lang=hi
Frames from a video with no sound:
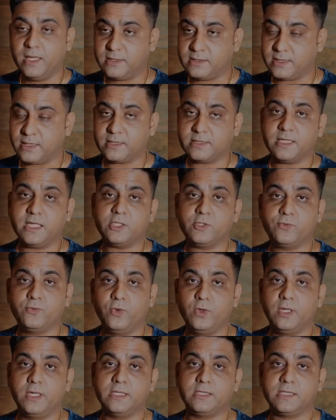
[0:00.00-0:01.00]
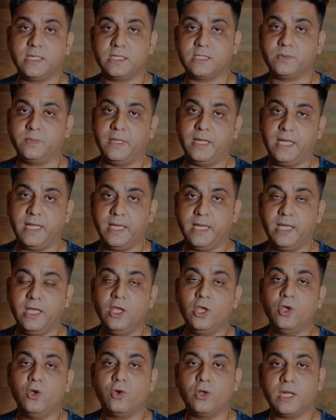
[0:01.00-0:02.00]
सक्सेसफुल रिजल्ट्स मिलेंगे
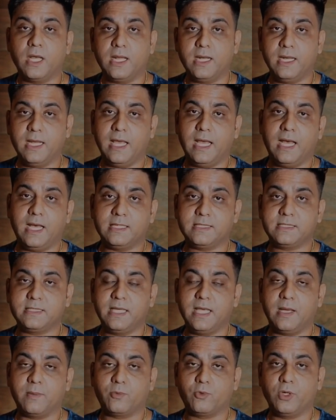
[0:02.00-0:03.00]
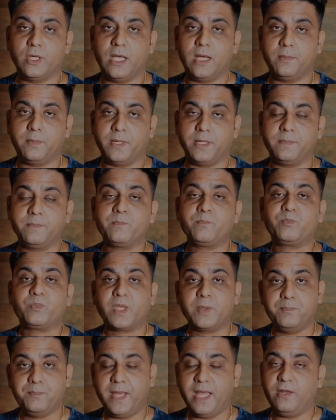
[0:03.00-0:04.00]
और हर लिहाज से आपको यहाँ पर
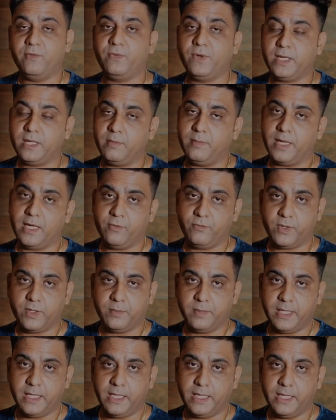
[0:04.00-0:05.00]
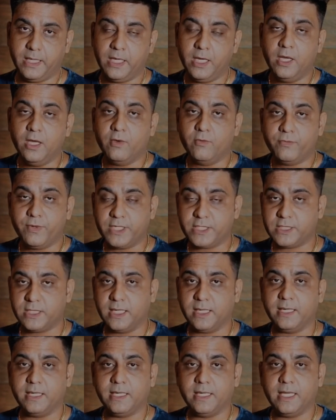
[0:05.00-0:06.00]
बेनिफिट ही बेनिफिट मिलेंगे वृक्ष
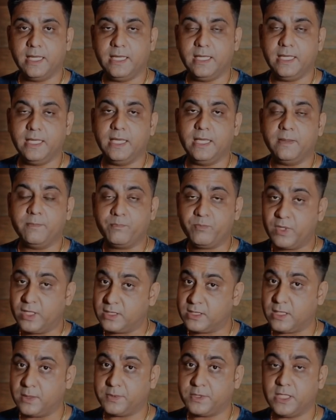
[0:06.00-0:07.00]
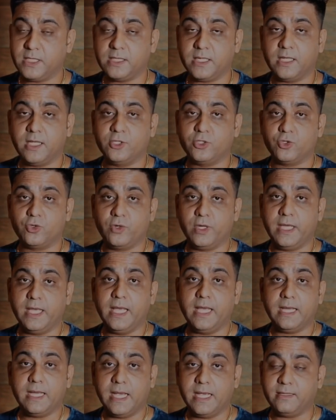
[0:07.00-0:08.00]
लगन के लिए सबसे ज़्यादा जरूरी
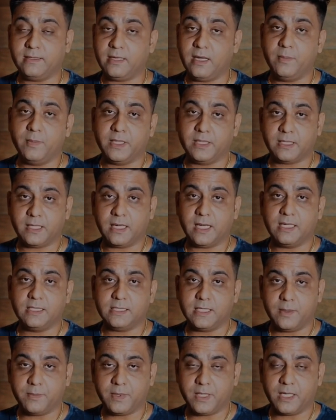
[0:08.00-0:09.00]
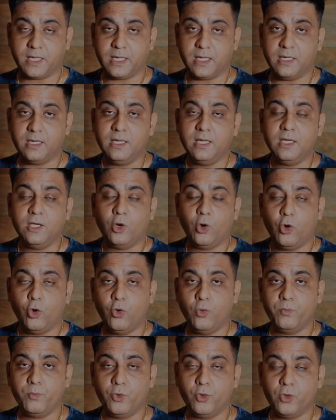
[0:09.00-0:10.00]
है गायत्री मंत्र का जाप करना
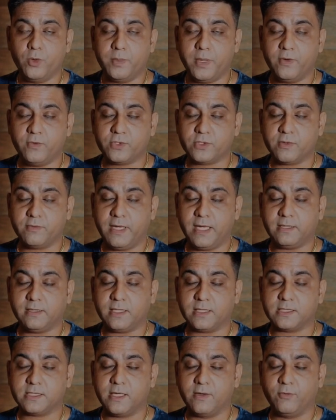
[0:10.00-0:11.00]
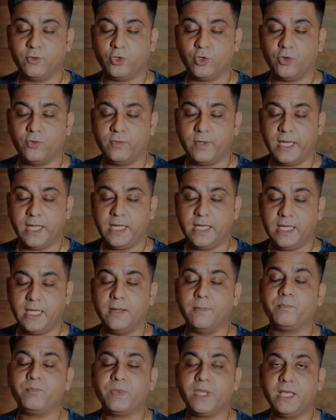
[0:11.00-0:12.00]
ओम भूर भव स्वय तस्य वतुर
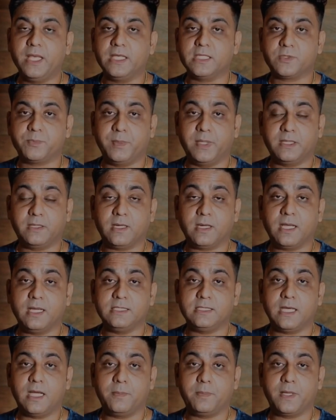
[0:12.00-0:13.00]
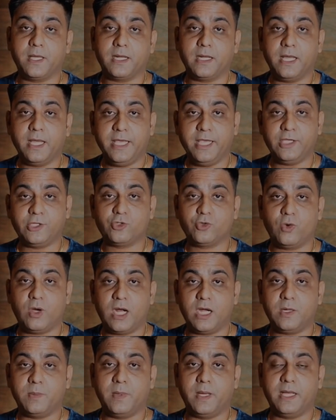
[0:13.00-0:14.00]
वरेनियम इस मंत्र का जाप करना
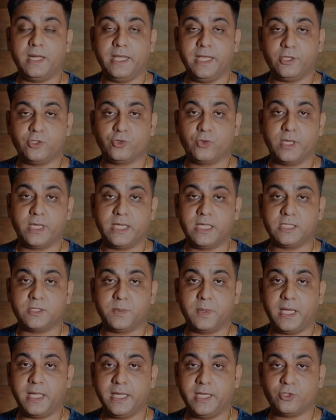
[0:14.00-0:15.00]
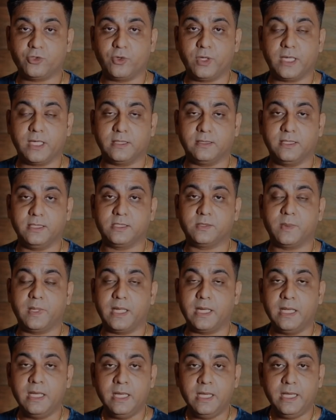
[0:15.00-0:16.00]
108 बार 121 बार 131
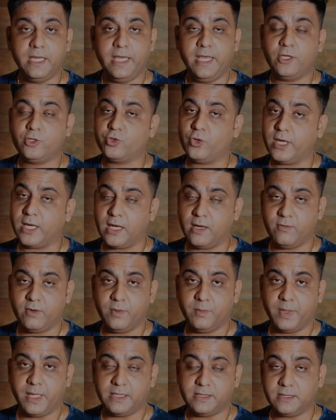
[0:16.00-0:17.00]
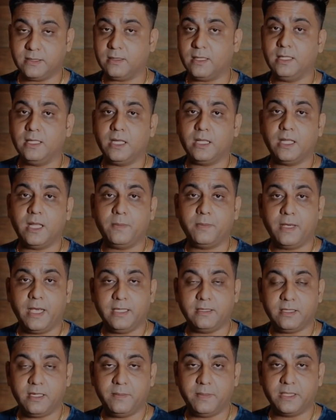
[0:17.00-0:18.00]
बार एक बार जितना ज़्यादा आप
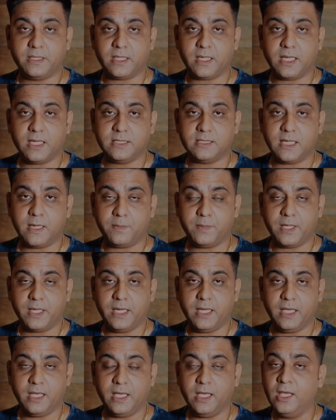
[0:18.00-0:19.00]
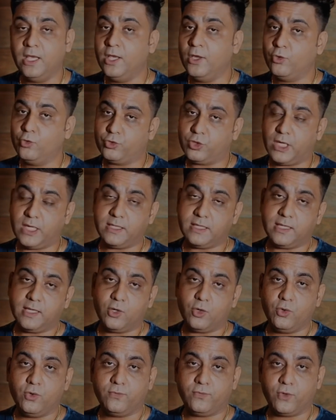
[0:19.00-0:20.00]
गायत्री मंत्र का जाप करेंगे उतना ज़्यादा
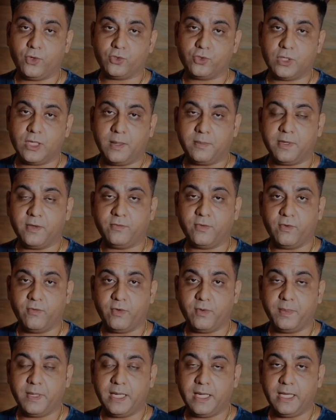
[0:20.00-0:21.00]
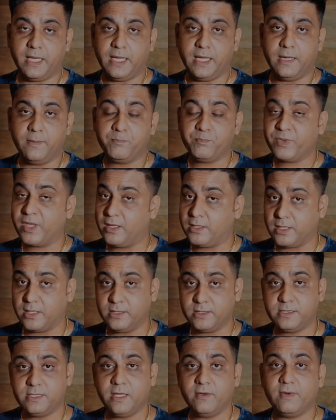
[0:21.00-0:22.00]
गुड फॉर्चून आपके फेवर में रहेगा
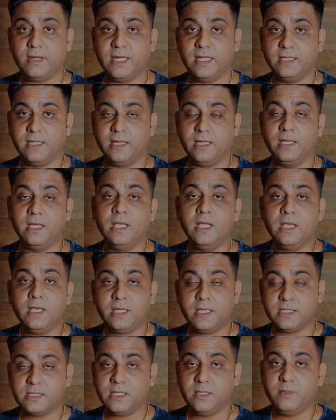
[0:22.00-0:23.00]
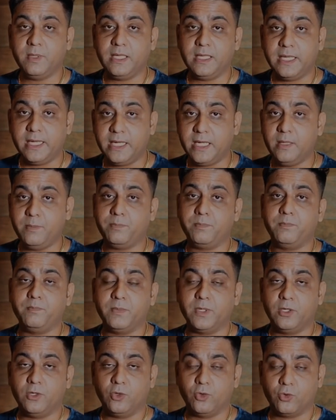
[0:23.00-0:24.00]
थर्सडे वाले दिन किसी भी नीडी
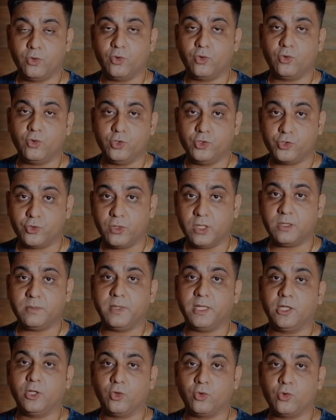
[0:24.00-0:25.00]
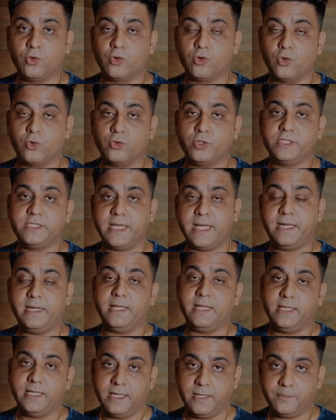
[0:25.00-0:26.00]
लोगों को ज़रूरतमंद लोगों को कुछ
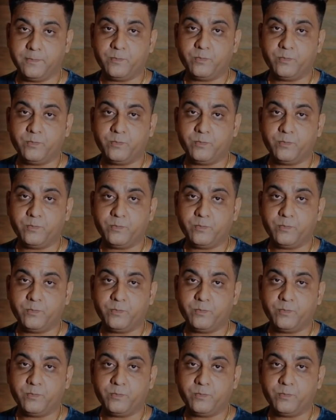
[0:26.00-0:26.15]
चैरिटी दें